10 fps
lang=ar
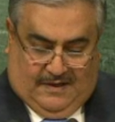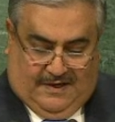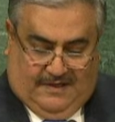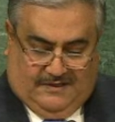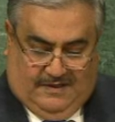
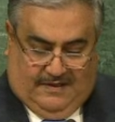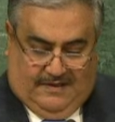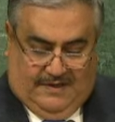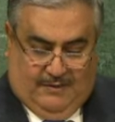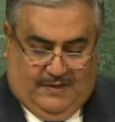رئيسا
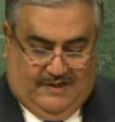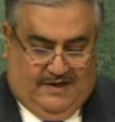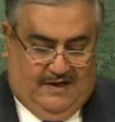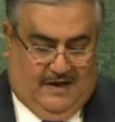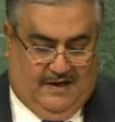للدورة
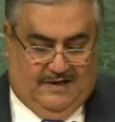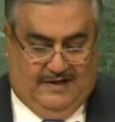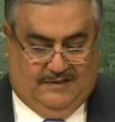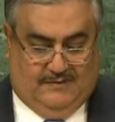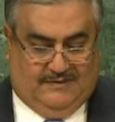
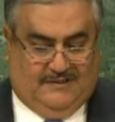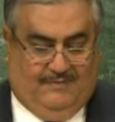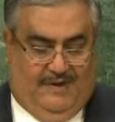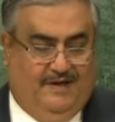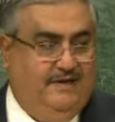الحادية
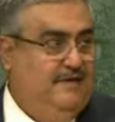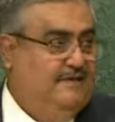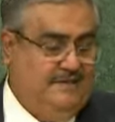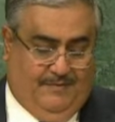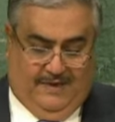والسبعين
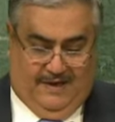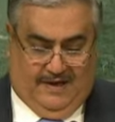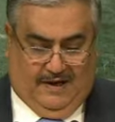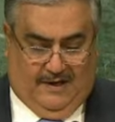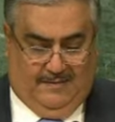للجمعية
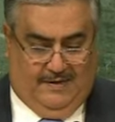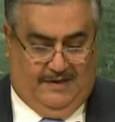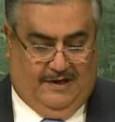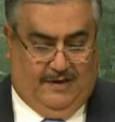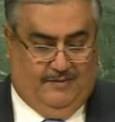العامة
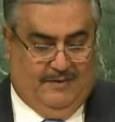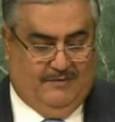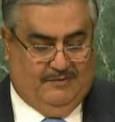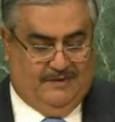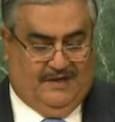للأمم
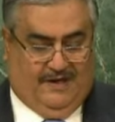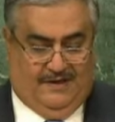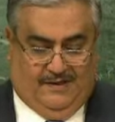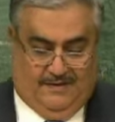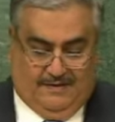
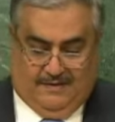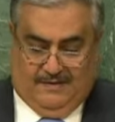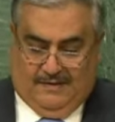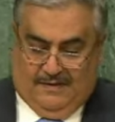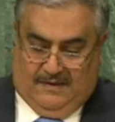المتحدة
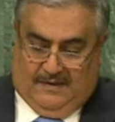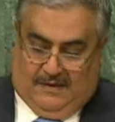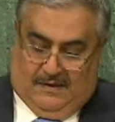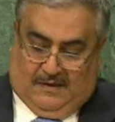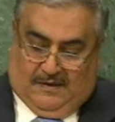
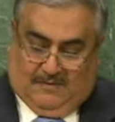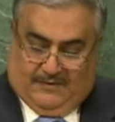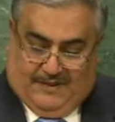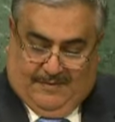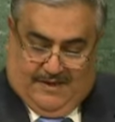
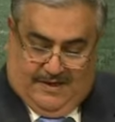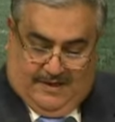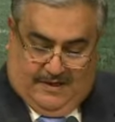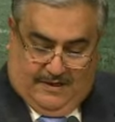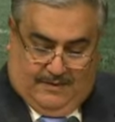متمنيا
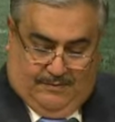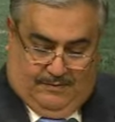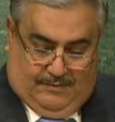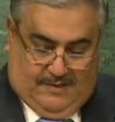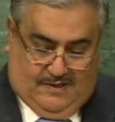لكم
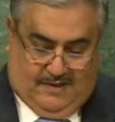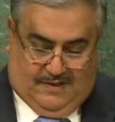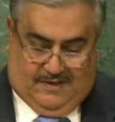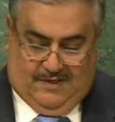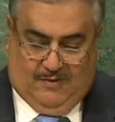
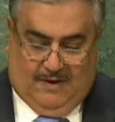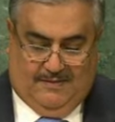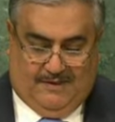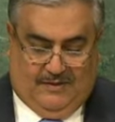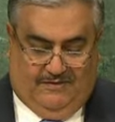دوام
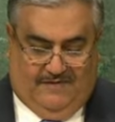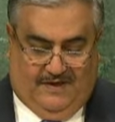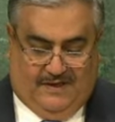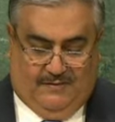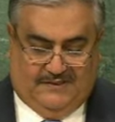
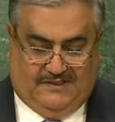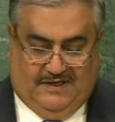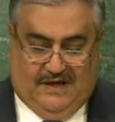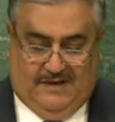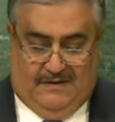التوفيق
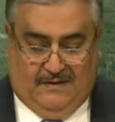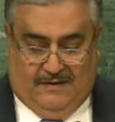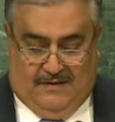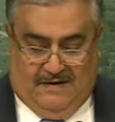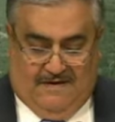والسداد
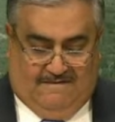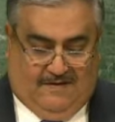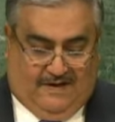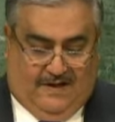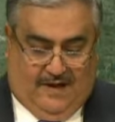في
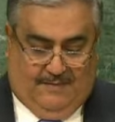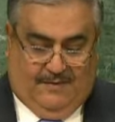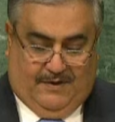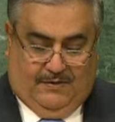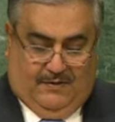القيام
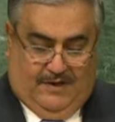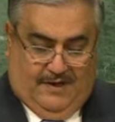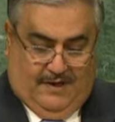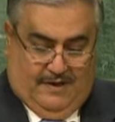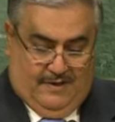
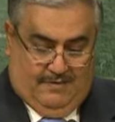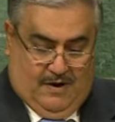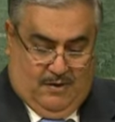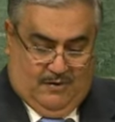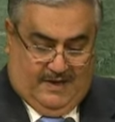بكل ما
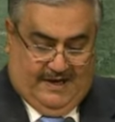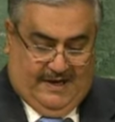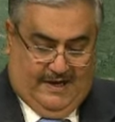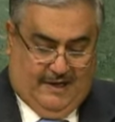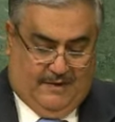أوكل
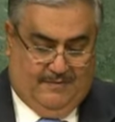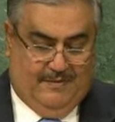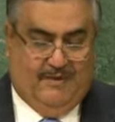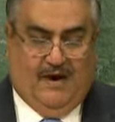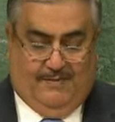إليكم من
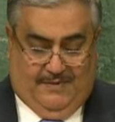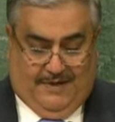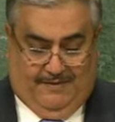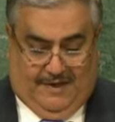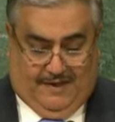مهام
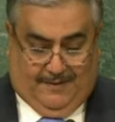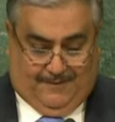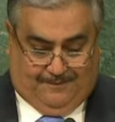نبيلة